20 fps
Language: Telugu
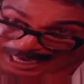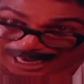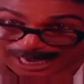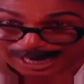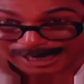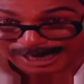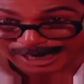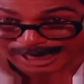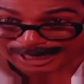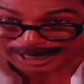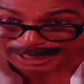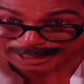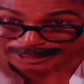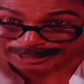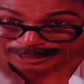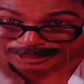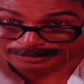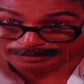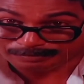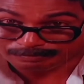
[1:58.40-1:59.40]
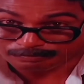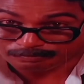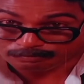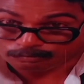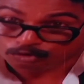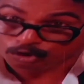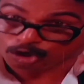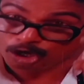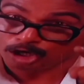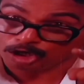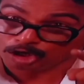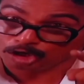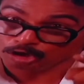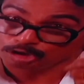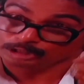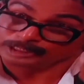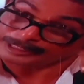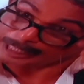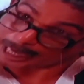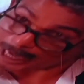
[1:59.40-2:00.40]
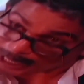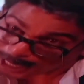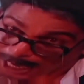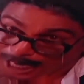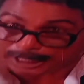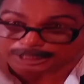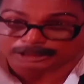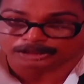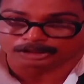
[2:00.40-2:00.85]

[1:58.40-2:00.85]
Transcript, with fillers: చాలా ఏళ్ళైంది దొరకడం చాలా